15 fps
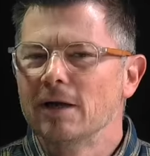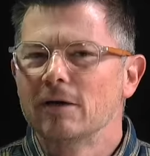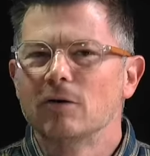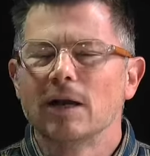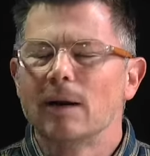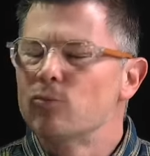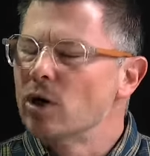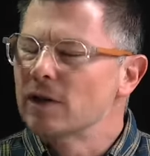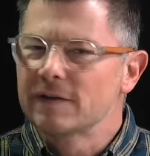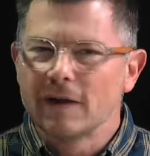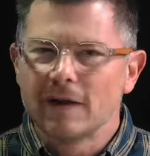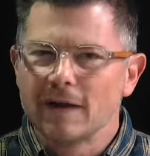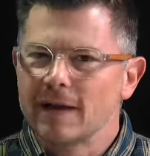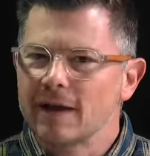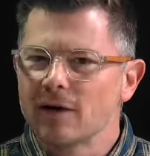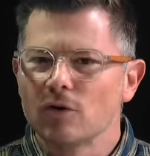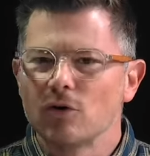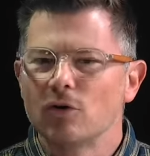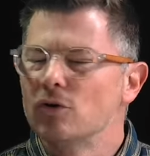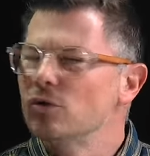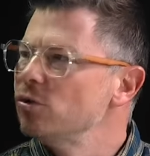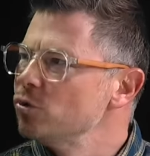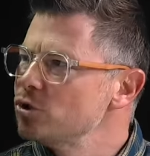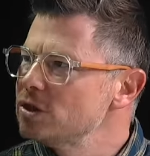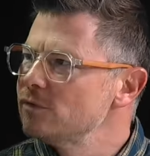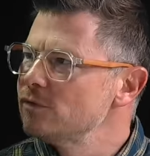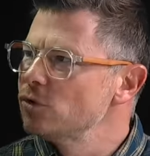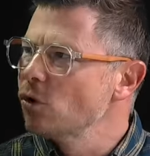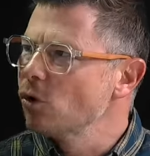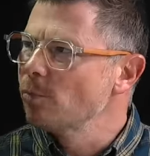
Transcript: La boîte à air, le shifter, on